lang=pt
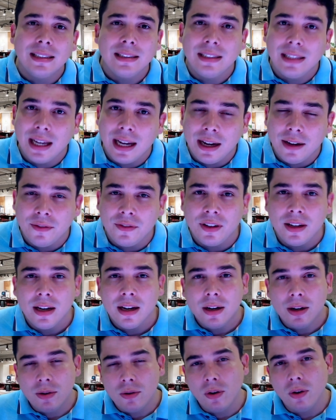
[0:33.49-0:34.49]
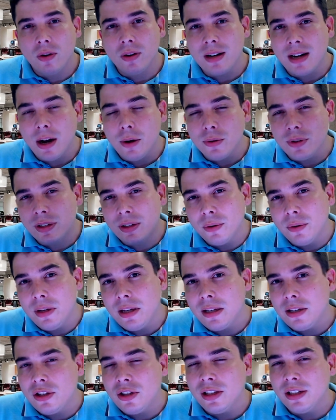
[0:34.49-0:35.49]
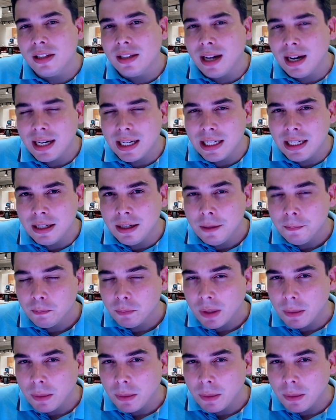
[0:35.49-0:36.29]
deve colocar o seu link de Instagram